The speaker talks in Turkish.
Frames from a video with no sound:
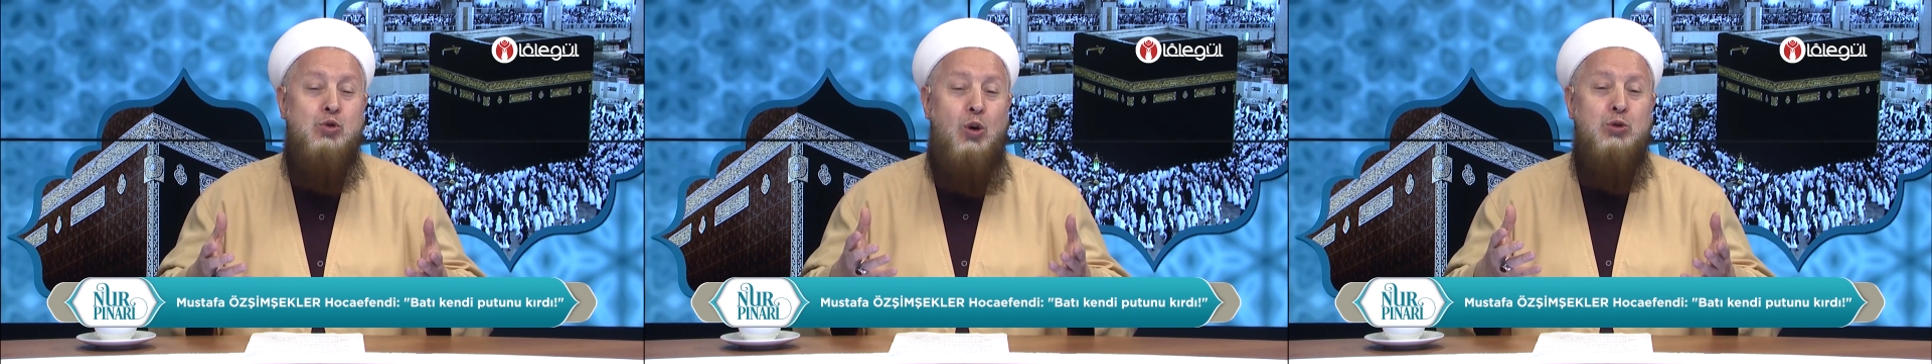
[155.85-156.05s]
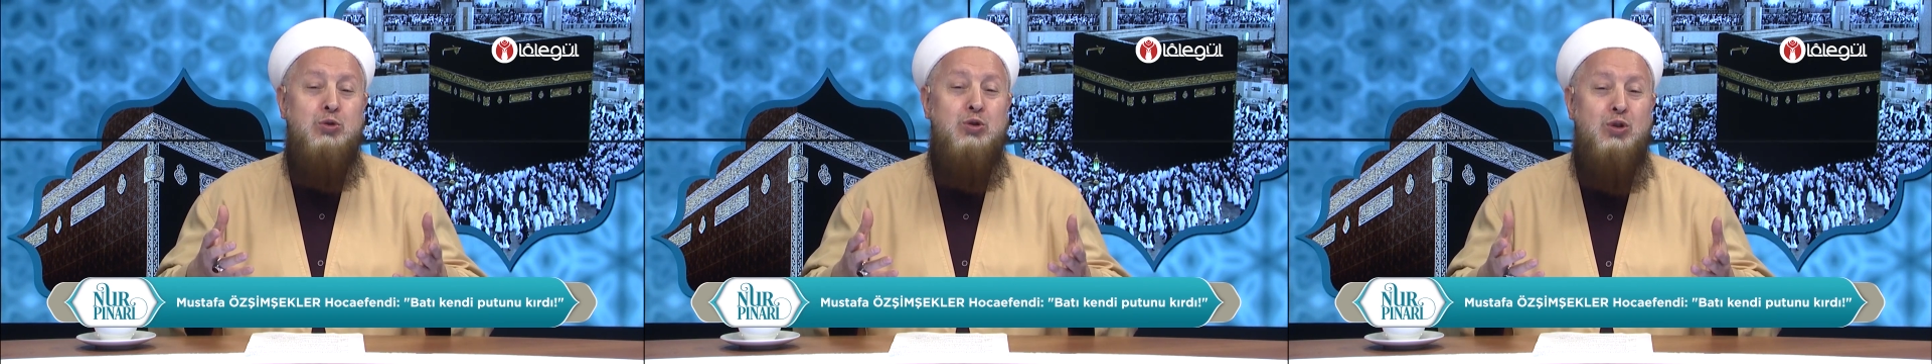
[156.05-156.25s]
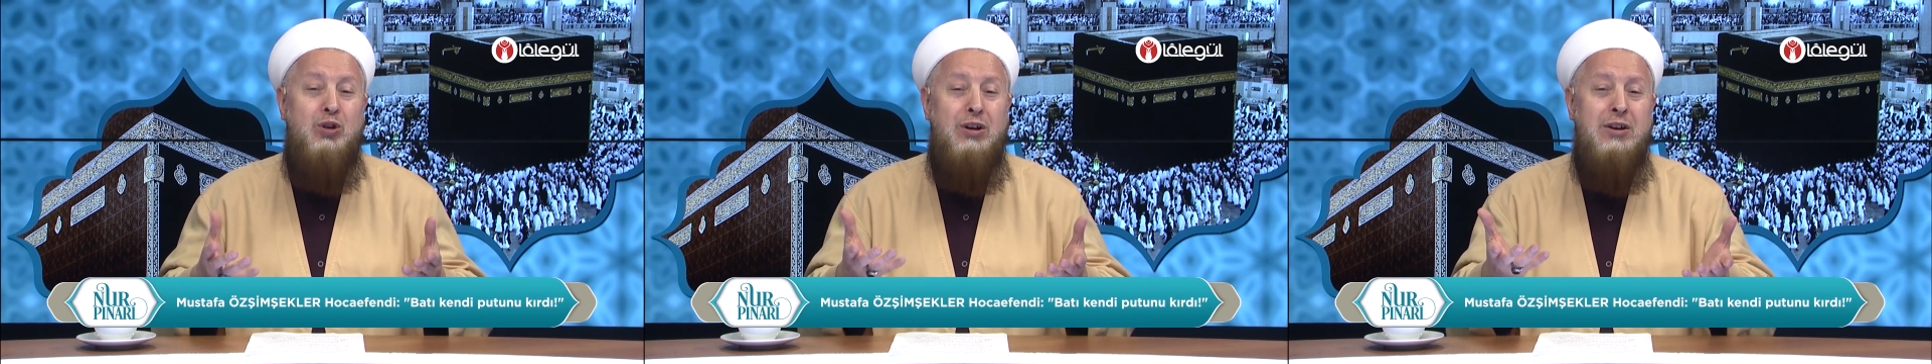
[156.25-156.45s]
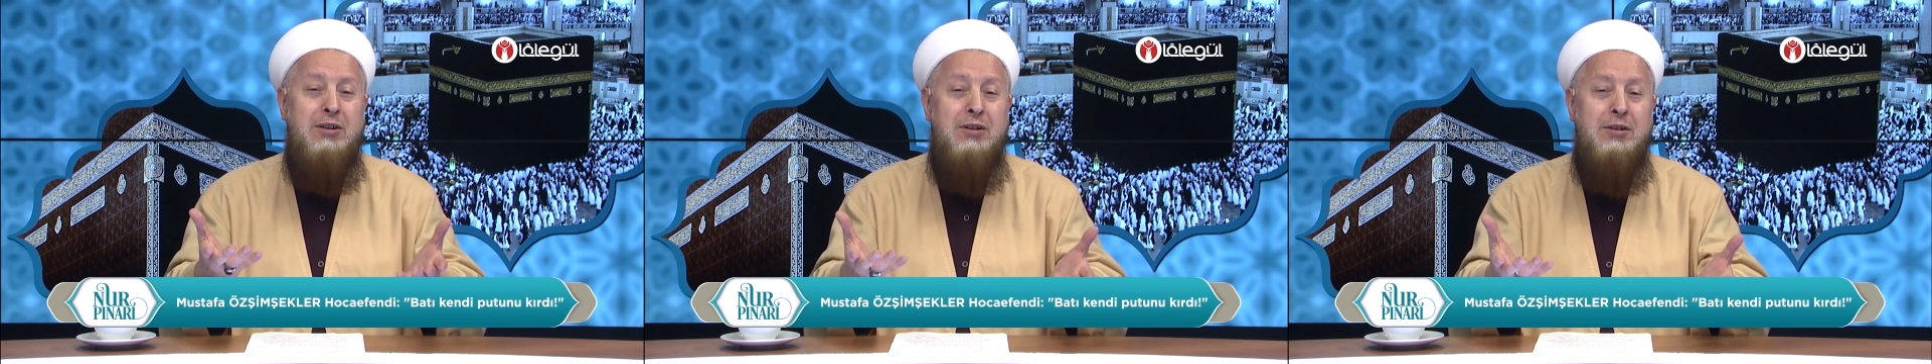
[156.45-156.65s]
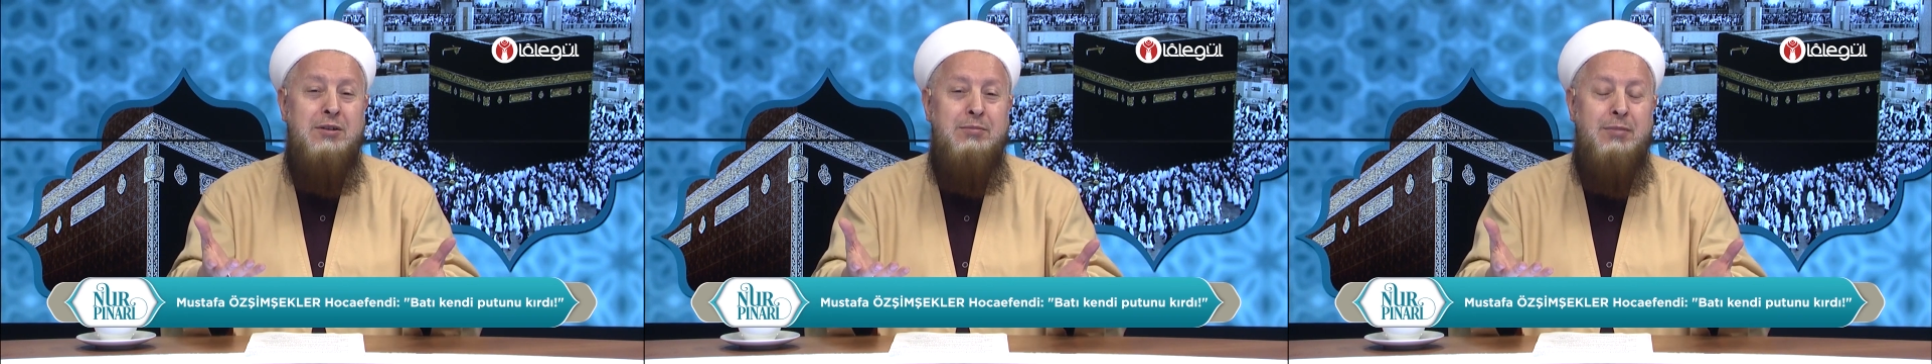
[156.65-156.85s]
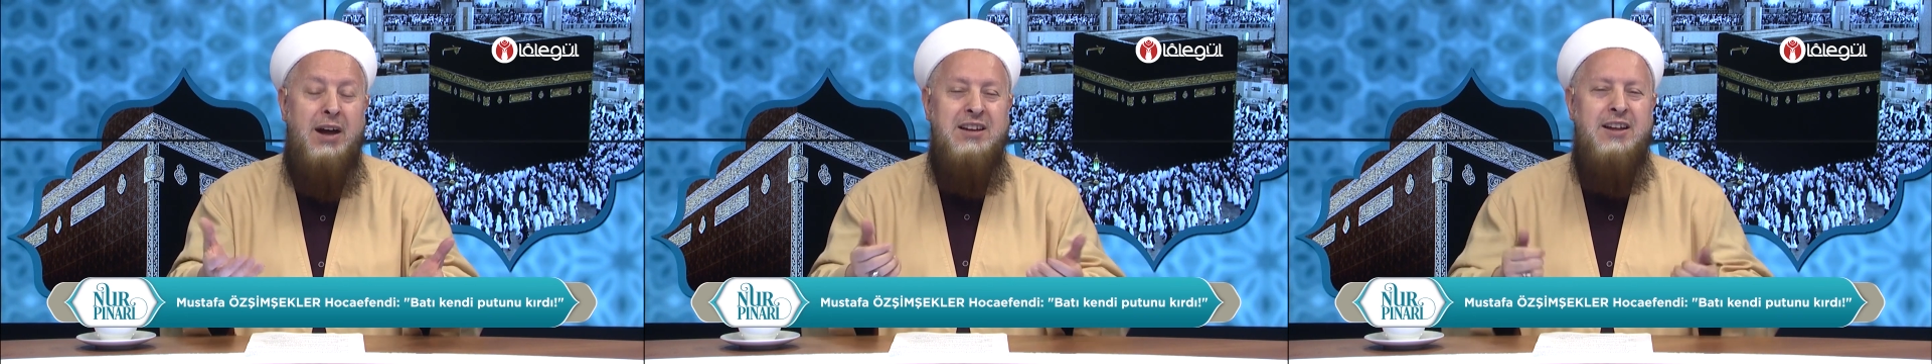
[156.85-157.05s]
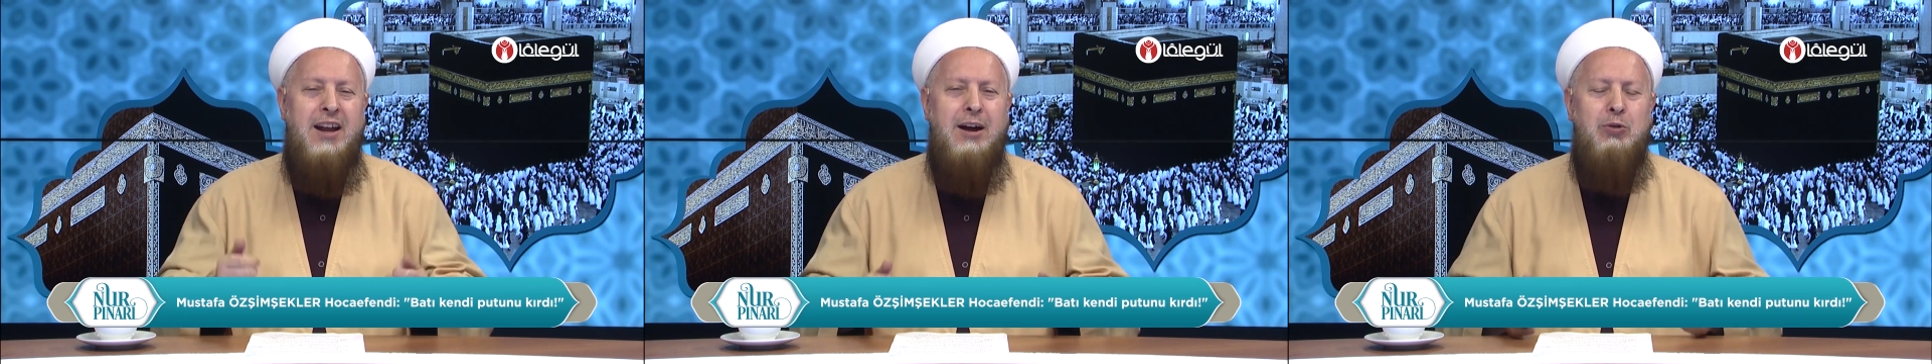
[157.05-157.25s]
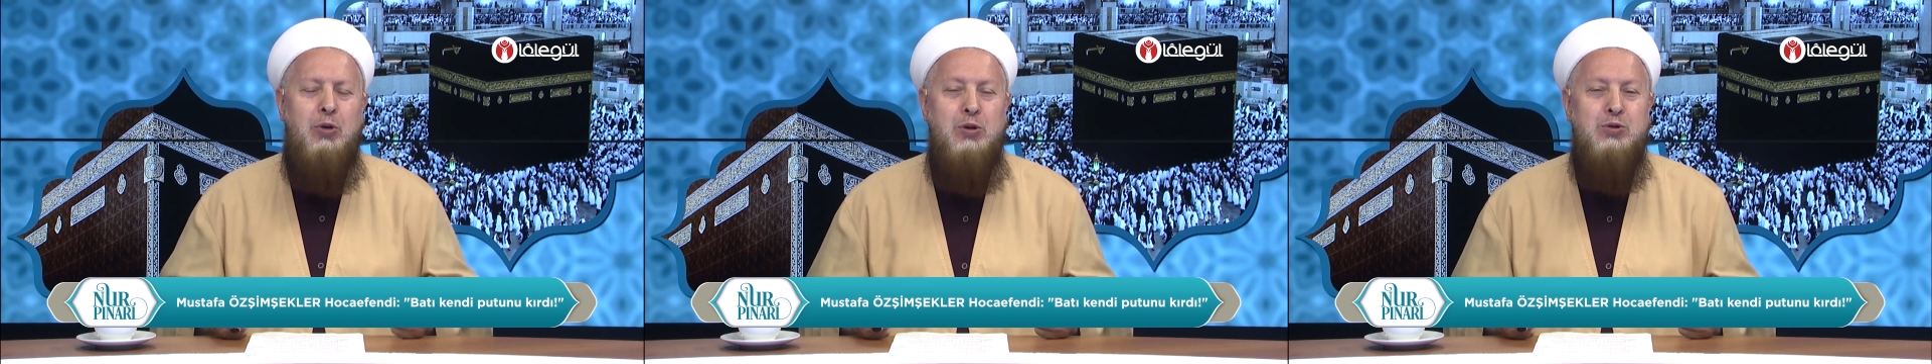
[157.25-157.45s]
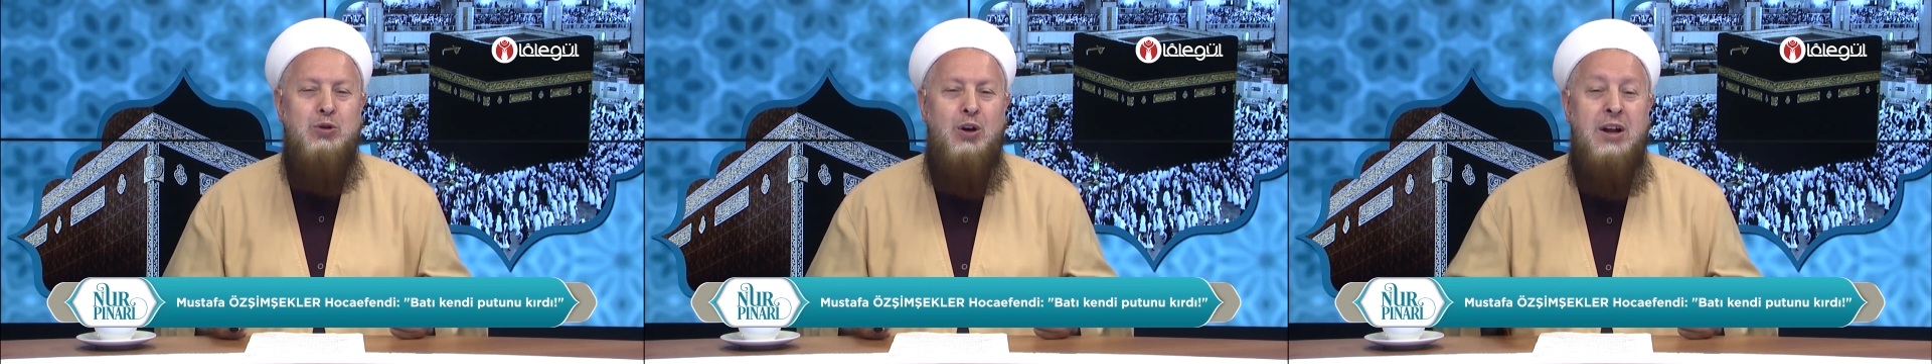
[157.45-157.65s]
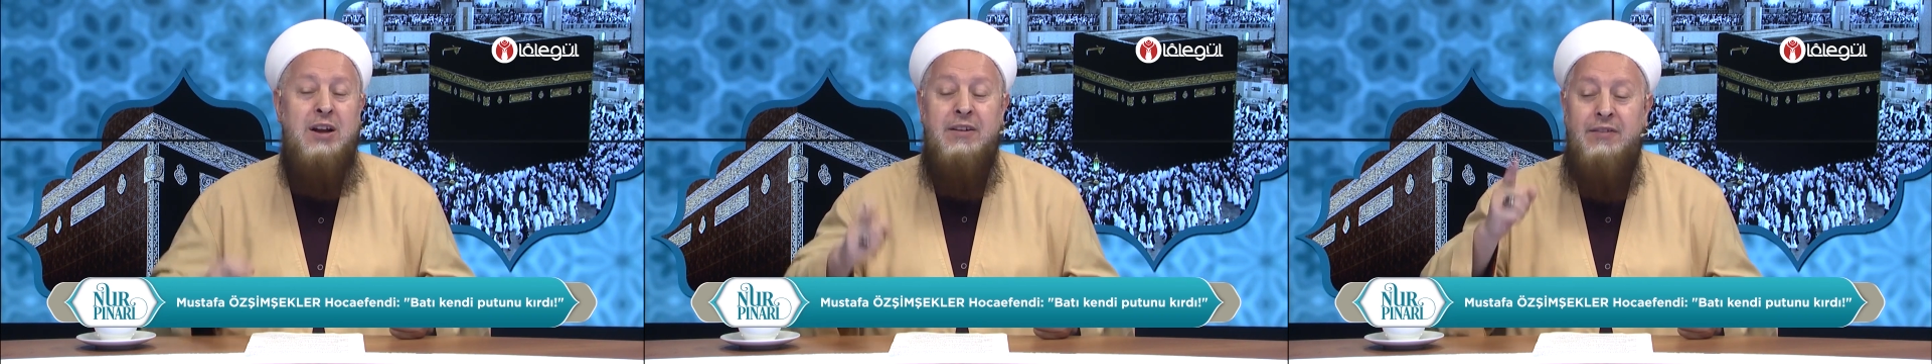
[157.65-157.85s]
olduğunu meydana koydu.